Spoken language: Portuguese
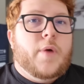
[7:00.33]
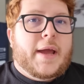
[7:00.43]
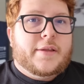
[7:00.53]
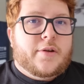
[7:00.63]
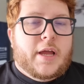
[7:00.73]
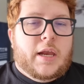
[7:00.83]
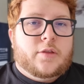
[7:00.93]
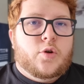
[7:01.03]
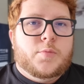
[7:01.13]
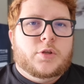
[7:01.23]
O Hector
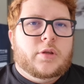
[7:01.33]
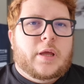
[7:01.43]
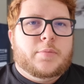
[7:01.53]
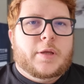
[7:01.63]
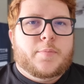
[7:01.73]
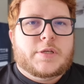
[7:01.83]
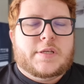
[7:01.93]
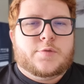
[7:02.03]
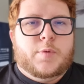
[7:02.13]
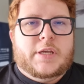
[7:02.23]
relatou muito tempo depois
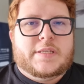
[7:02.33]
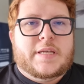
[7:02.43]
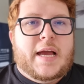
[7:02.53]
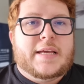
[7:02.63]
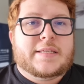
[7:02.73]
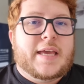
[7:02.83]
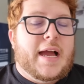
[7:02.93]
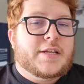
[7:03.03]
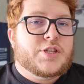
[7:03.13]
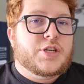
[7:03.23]
aos policiais que
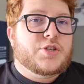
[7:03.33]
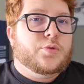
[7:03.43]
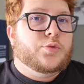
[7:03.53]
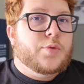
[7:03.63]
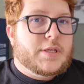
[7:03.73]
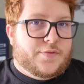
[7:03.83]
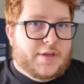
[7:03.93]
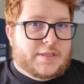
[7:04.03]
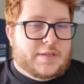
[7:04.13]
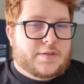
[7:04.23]
a atingiu duas
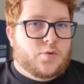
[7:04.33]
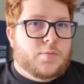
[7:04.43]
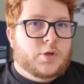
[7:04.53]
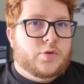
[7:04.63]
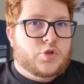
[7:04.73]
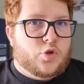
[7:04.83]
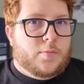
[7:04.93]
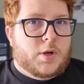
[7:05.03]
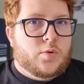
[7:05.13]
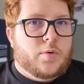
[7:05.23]
vezes, uma no
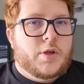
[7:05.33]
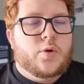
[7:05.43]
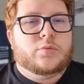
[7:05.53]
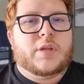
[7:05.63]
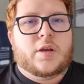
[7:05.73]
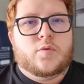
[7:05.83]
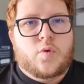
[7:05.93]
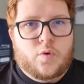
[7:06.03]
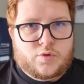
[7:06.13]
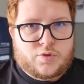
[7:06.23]
estômago e outra no
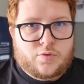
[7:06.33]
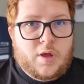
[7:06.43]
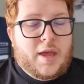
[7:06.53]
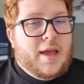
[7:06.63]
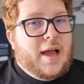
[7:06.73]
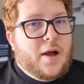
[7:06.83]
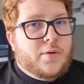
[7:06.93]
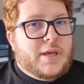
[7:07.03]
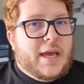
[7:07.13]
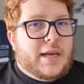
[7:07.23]
rosto, ao
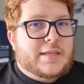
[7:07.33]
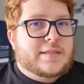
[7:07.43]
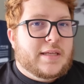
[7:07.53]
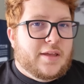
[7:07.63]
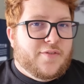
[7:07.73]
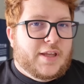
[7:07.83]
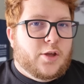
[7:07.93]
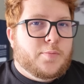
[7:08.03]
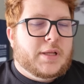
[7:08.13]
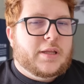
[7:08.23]
que ela se
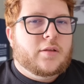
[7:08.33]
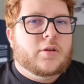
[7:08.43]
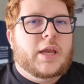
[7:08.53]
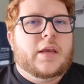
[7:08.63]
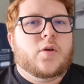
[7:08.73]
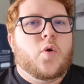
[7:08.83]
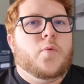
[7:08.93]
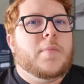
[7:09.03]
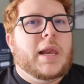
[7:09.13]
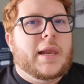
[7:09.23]
defendeu batendo nele com
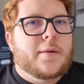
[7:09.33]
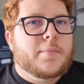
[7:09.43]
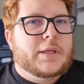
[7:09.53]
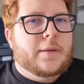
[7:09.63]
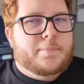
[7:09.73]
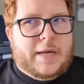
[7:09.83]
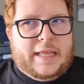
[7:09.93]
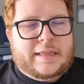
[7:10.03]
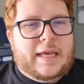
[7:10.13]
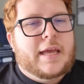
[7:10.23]
uma lâmpada
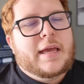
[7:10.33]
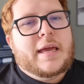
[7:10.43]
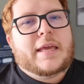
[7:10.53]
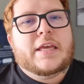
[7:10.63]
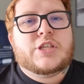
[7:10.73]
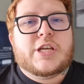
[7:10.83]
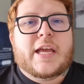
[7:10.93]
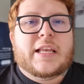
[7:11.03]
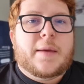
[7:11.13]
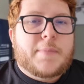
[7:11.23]
preta que
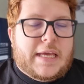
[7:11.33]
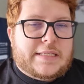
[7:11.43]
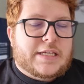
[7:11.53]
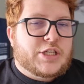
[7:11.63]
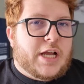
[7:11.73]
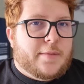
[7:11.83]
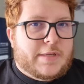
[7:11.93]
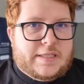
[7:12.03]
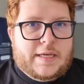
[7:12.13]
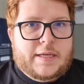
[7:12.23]
tinha na mesa de
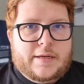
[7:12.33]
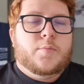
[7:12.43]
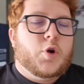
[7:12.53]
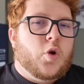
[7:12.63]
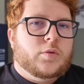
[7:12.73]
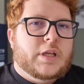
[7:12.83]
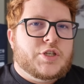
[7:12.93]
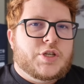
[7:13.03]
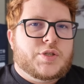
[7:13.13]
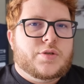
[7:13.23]
cabeceira. Por conta
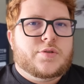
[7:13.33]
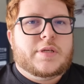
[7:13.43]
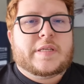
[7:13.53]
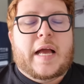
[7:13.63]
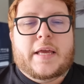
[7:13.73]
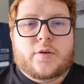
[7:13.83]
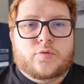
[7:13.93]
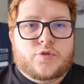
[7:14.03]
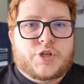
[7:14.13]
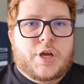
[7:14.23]
disso, os dois caíram
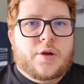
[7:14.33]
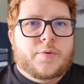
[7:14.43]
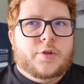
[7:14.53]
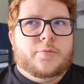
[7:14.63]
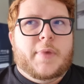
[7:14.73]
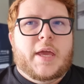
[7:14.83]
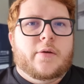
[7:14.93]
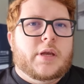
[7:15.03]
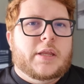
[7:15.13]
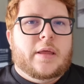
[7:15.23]
no chão e no
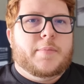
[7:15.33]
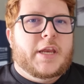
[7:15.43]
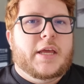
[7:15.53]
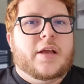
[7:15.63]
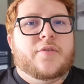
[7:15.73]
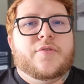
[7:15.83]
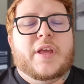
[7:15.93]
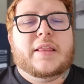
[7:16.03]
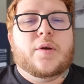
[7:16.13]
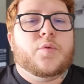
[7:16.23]
meio ali da briga foi
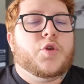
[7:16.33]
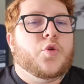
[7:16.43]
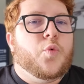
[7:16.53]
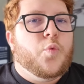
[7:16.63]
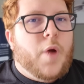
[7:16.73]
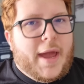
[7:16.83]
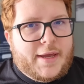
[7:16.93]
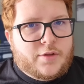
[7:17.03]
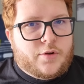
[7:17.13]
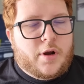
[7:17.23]
então que o
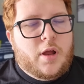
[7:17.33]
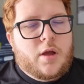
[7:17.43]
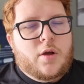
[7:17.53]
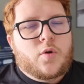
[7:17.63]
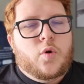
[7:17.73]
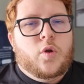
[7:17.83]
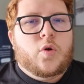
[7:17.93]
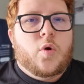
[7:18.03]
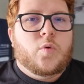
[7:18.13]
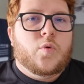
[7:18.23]
Hector
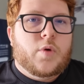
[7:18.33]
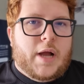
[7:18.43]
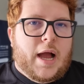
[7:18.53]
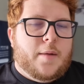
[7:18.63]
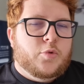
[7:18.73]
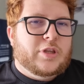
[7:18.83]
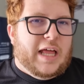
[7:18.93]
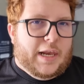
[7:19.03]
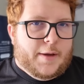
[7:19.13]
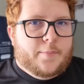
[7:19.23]
colocou o cabo da
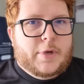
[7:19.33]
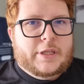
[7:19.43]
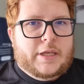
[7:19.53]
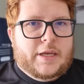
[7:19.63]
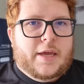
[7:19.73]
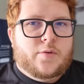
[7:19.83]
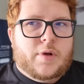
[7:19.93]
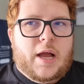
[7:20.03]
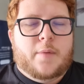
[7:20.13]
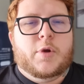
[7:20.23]
lâmpada, né, o
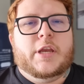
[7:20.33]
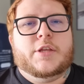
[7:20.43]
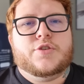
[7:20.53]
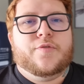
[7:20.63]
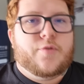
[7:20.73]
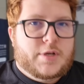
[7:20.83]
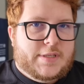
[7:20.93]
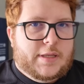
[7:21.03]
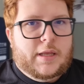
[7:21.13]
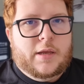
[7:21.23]
cabo ali de
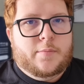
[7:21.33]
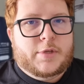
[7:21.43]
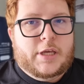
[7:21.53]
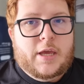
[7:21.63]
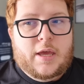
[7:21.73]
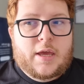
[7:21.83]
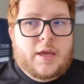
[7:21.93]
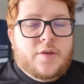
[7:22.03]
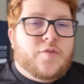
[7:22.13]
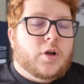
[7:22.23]
força da lâmpada,
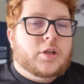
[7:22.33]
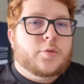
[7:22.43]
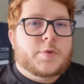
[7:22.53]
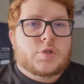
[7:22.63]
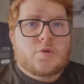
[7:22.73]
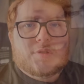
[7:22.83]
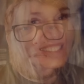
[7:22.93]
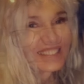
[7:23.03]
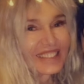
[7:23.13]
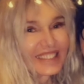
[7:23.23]
em volta do pescoço
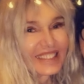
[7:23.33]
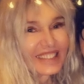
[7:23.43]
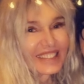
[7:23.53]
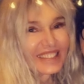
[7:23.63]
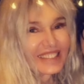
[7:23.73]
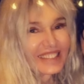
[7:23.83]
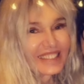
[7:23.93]
da Kimberly.